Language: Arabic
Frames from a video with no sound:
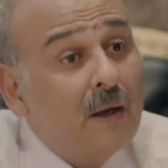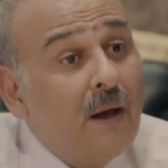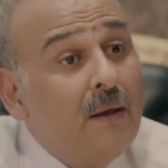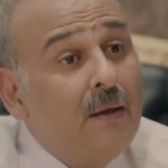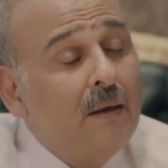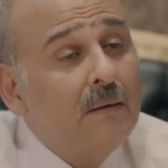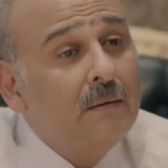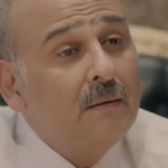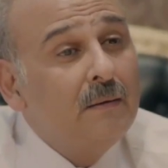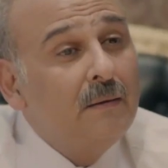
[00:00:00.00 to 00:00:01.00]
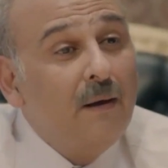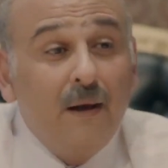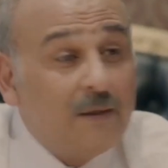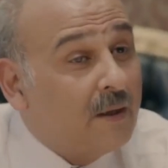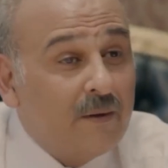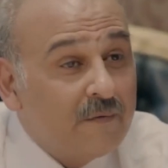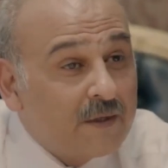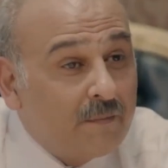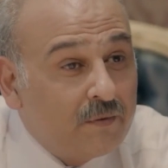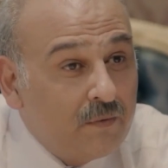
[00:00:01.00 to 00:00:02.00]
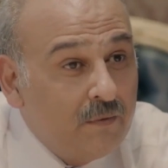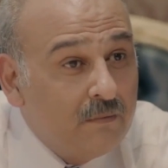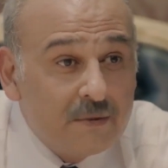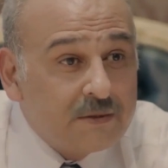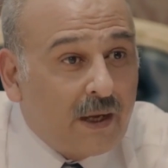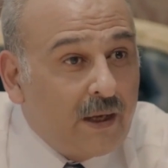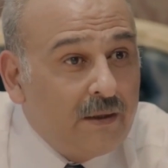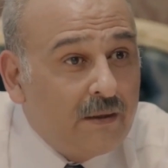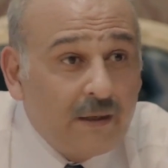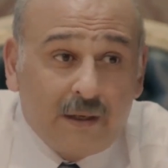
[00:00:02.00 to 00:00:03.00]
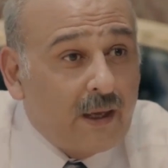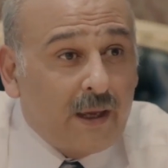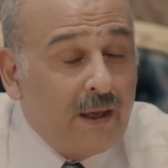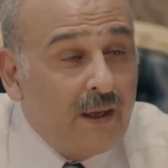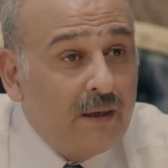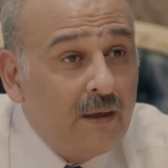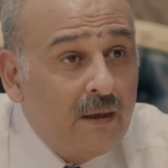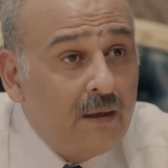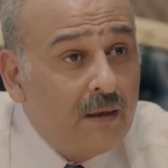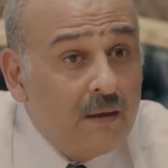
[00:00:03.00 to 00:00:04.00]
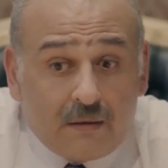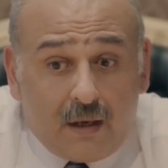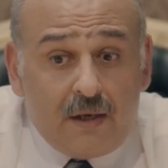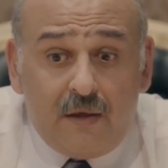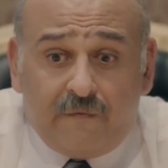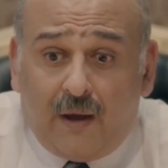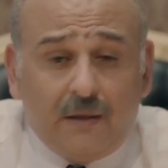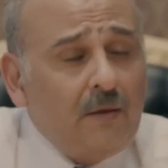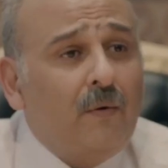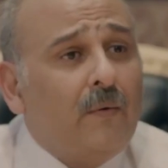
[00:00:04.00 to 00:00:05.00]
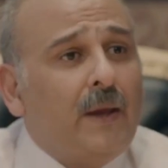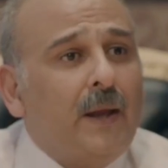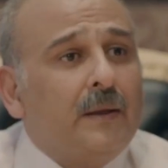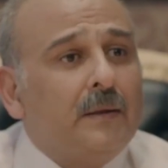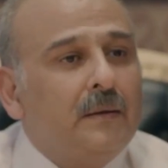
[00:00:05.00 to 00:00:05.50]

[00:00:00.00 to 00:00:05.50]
مسرحيه اديك في نفسك بتقول مسرحيه يعني خيال تاليف حتى ولو كانت